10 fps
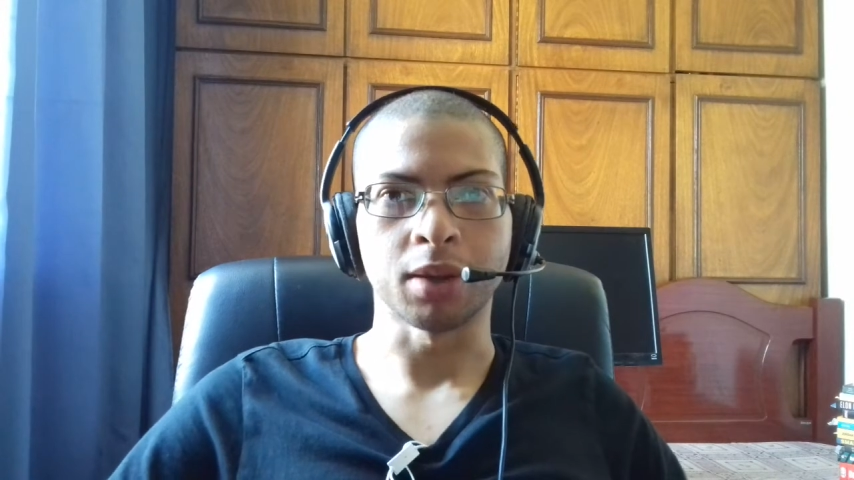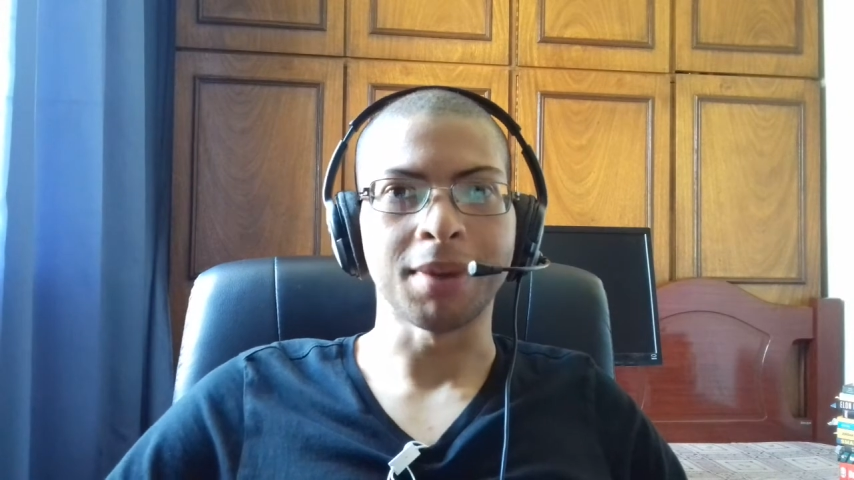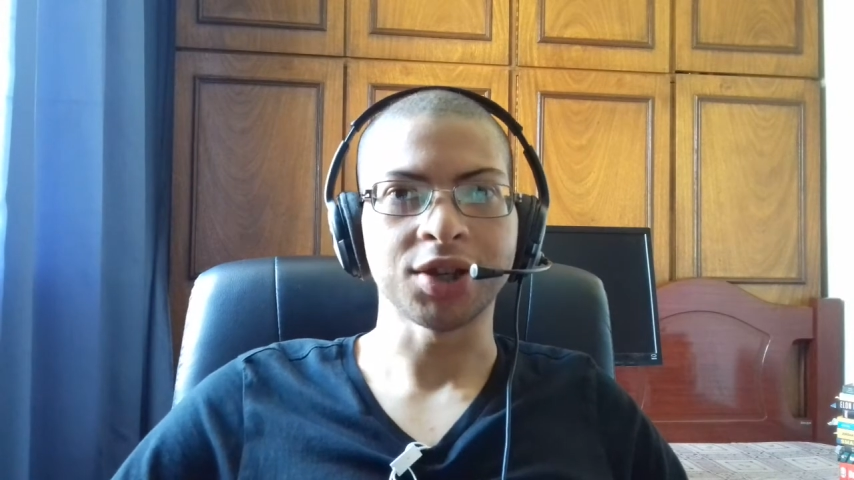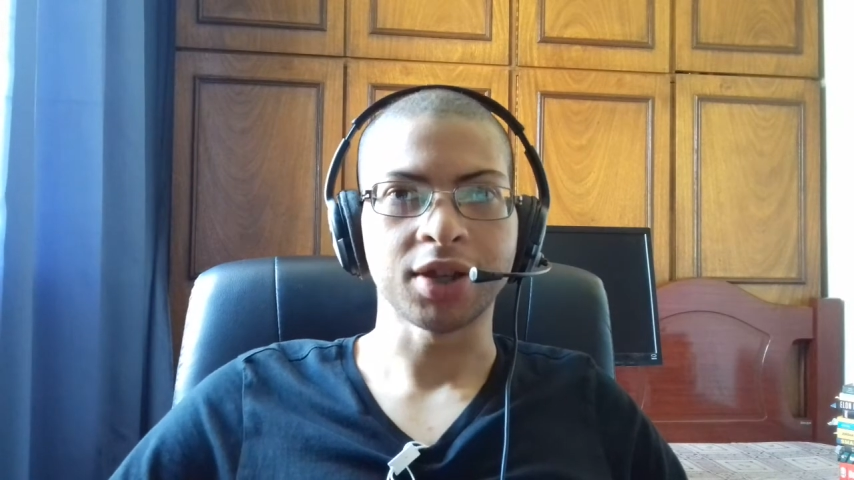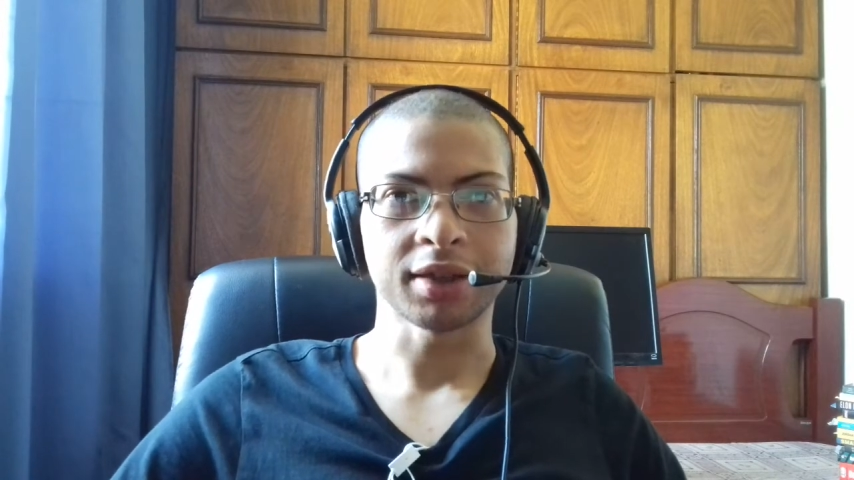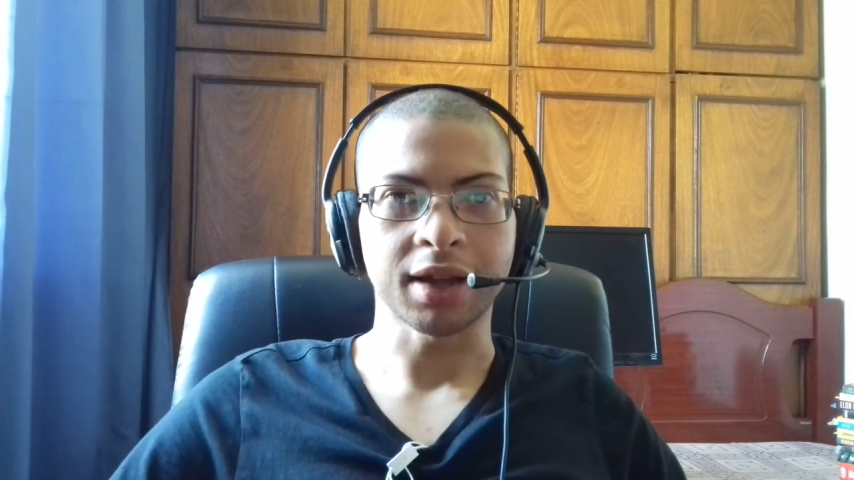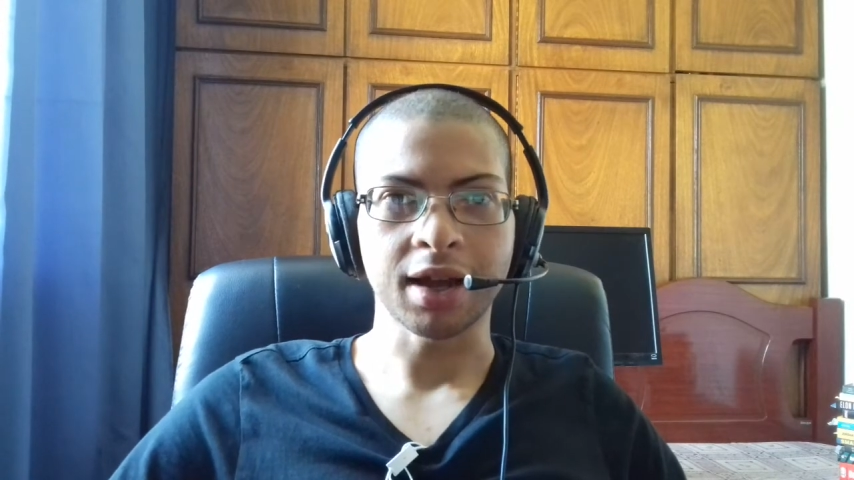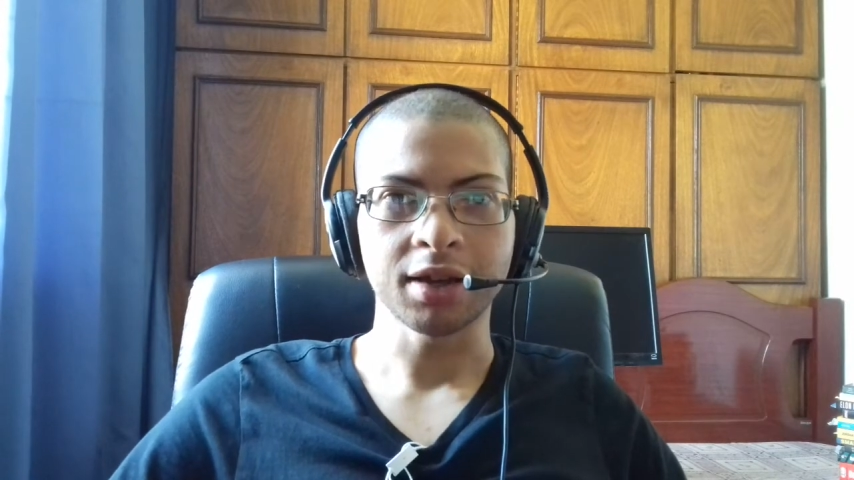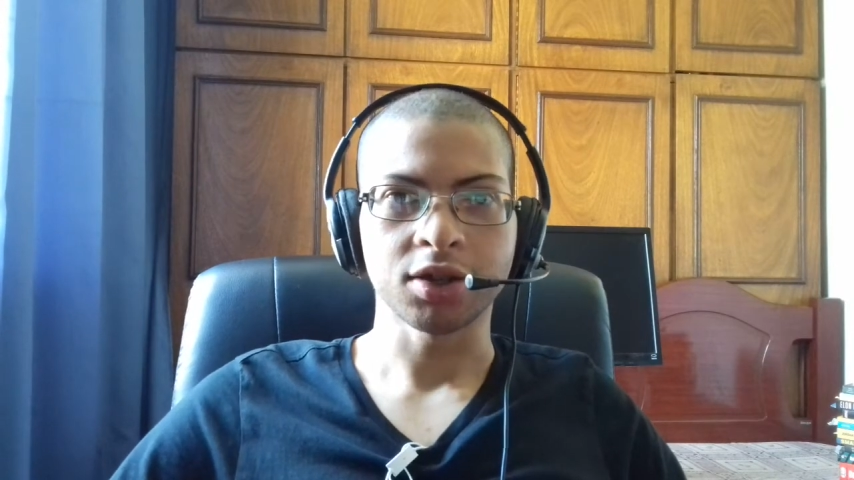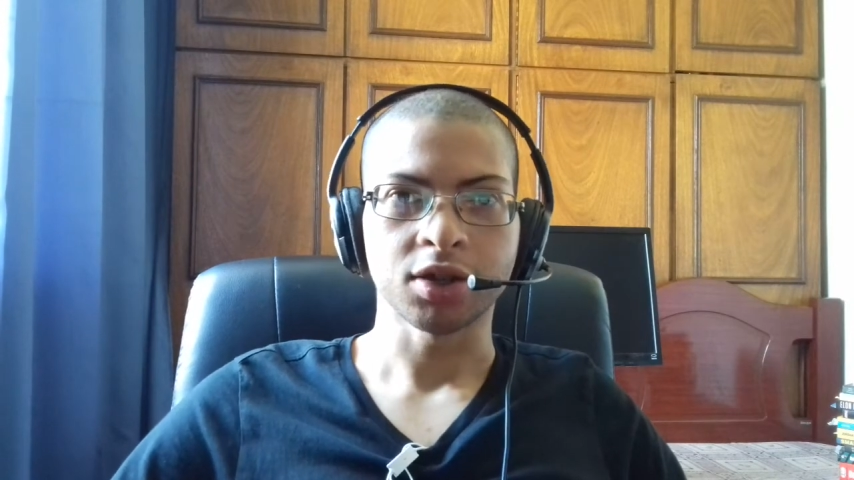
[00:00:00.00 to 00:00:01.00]
ter mais
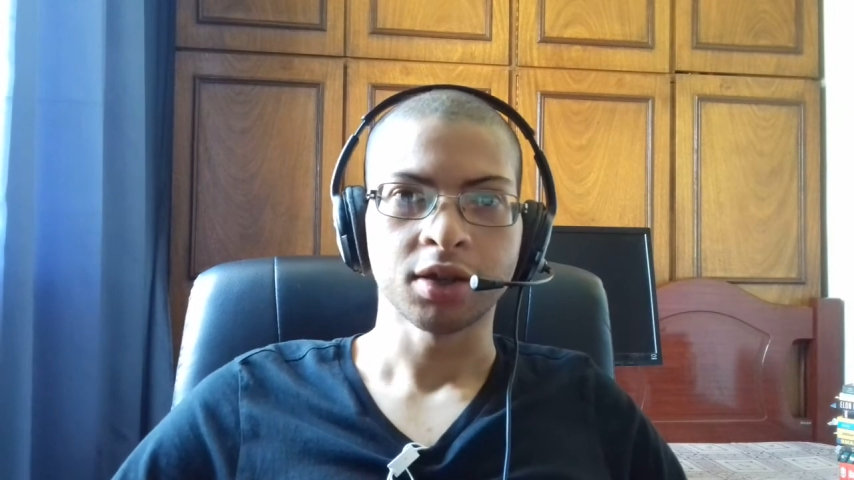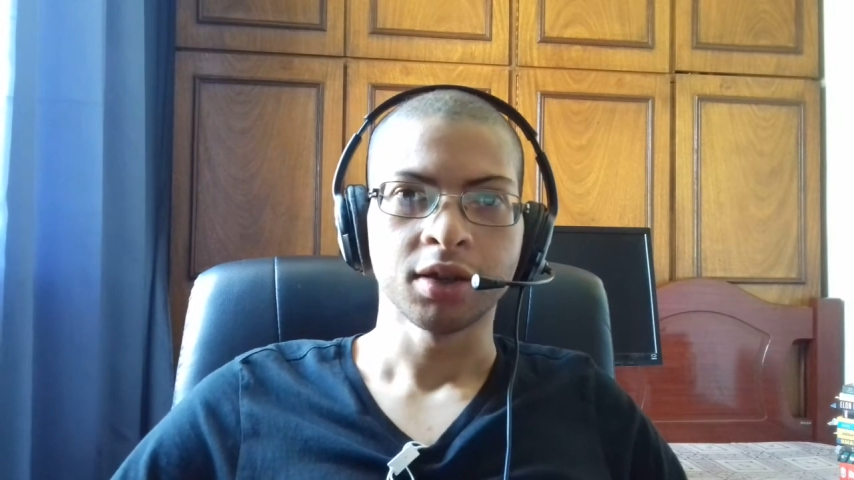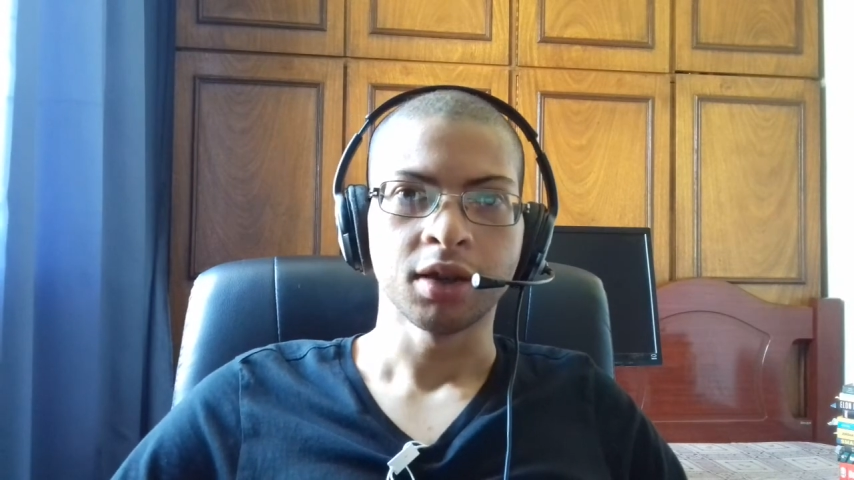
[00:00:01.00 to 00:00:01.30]
detalhes,